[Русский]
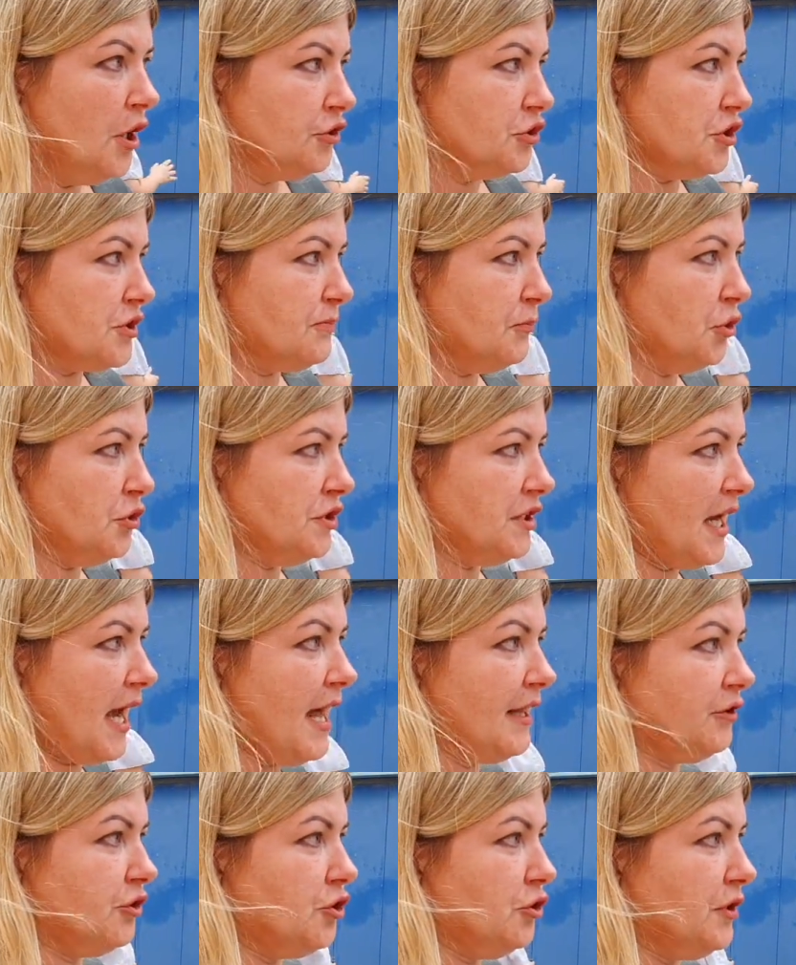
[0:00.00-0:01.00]
То есть
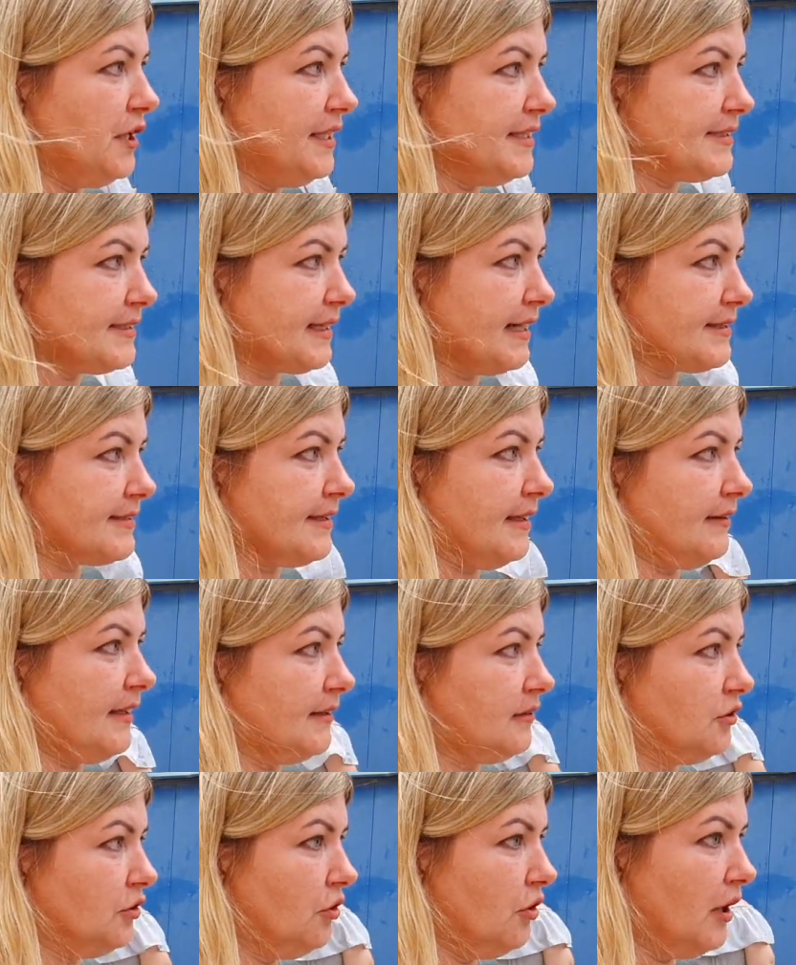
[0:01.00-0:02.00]
Мунтян, юристка
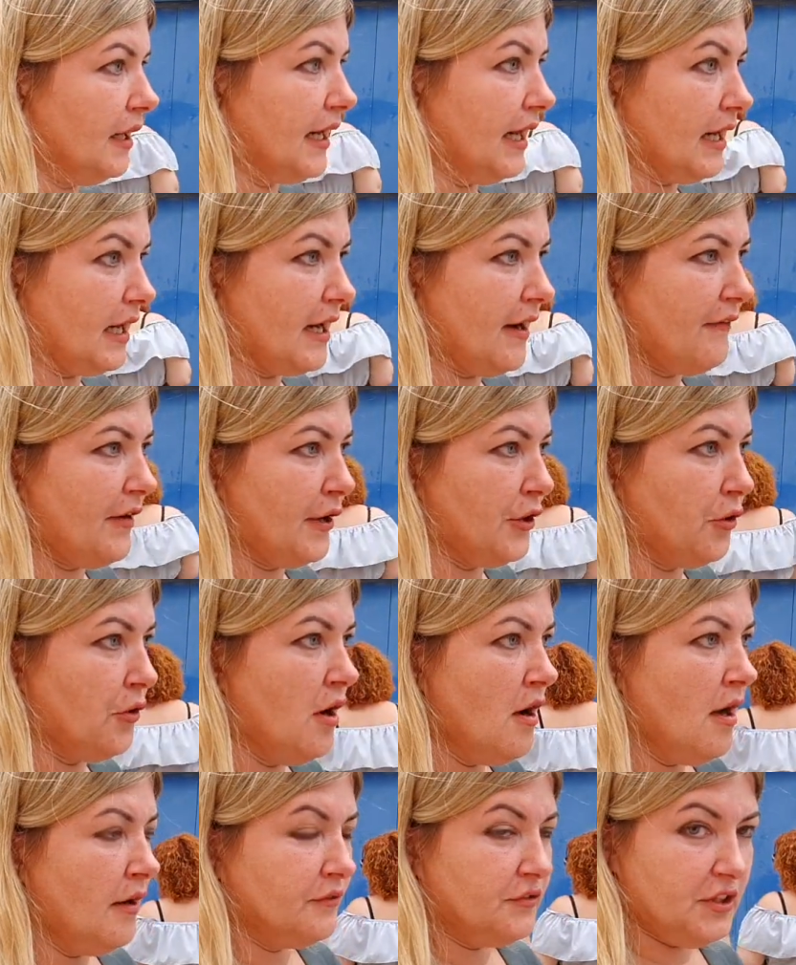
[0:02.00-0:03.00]
санатория, говорю,
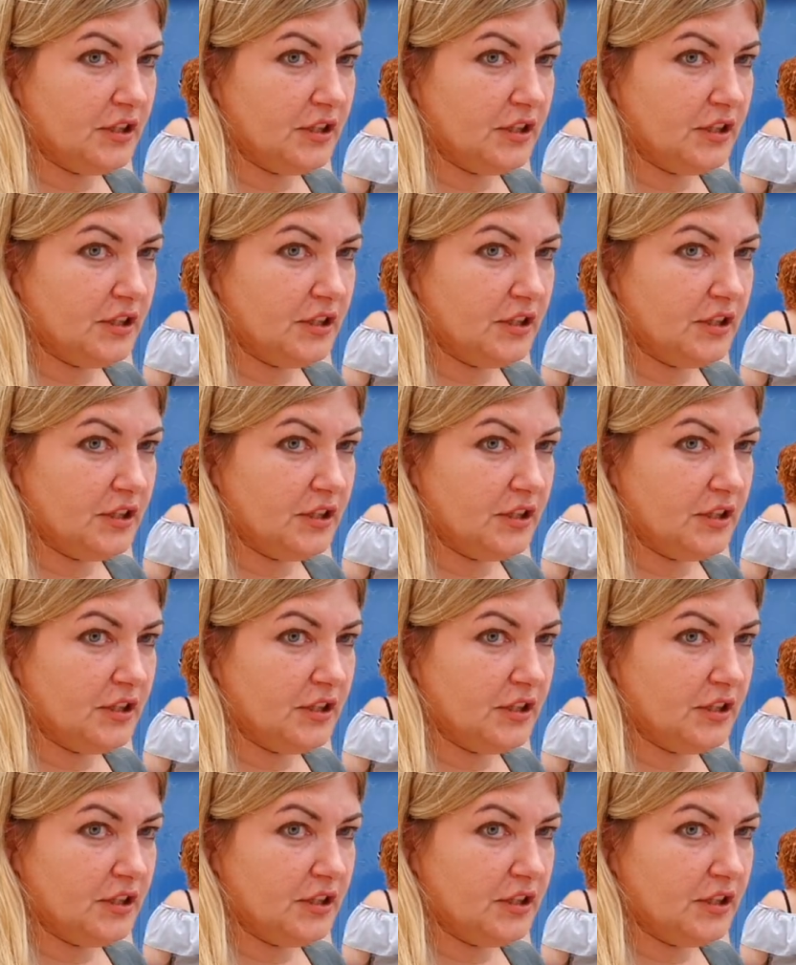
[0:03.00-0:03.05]
в